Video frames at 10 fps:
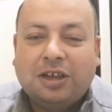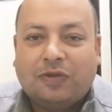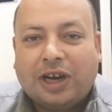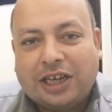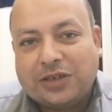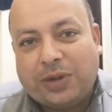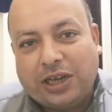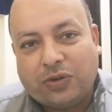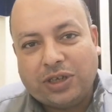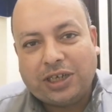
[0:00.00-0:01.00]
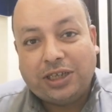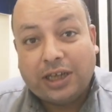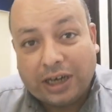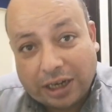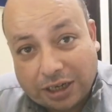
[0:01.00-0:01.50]
فركز معايا كويس
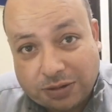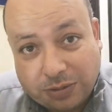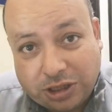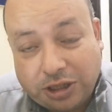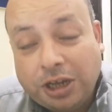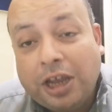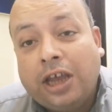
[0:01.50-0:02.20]
جدا ركز ماشي